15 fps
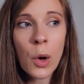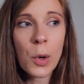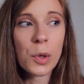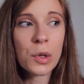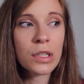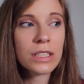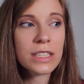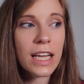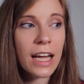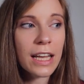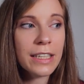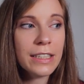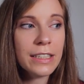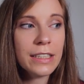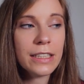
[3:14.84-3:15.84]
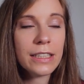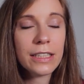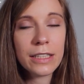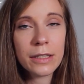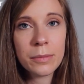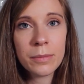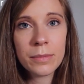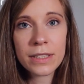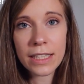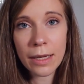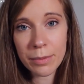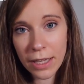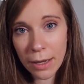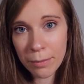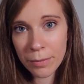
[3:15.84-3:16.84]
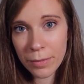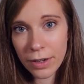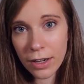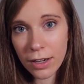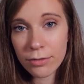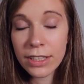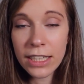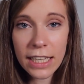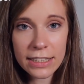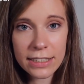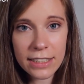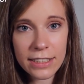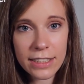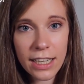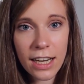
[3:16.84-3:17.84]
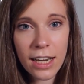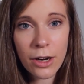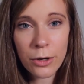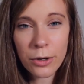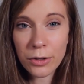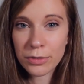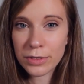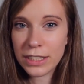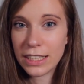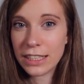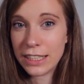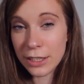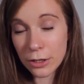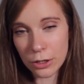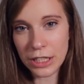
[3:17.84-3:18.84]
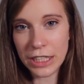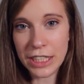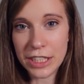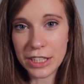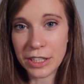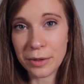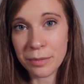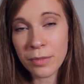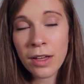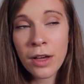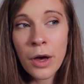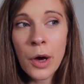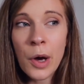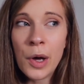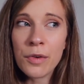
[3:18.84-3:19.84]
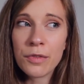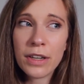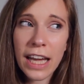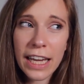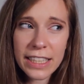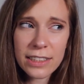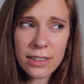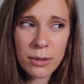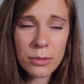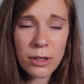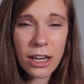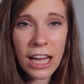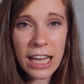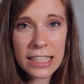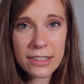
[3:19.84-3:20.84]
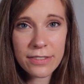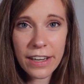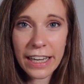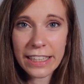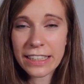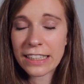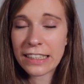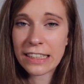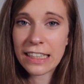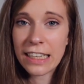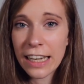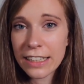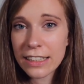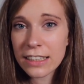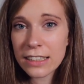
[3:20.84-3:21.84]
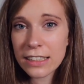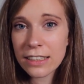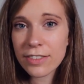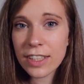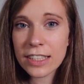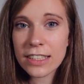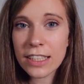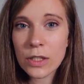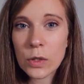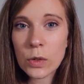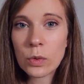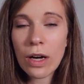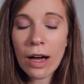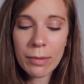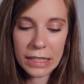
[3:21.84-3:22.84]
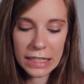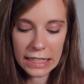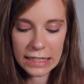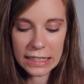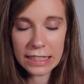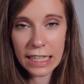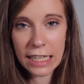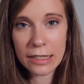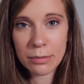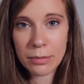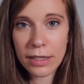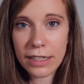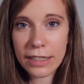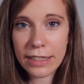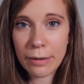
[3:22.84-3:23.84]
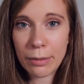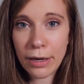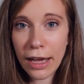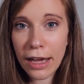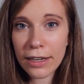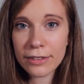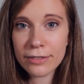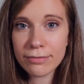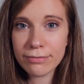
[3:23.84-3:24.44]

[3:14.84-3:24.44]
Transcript: Und dann im September, wie letztes Jahr, auch wieder die Konichi. Vielleicht kommen noch ein, zwei andere kleinere Events dazu, aber das ist erstmal der Plan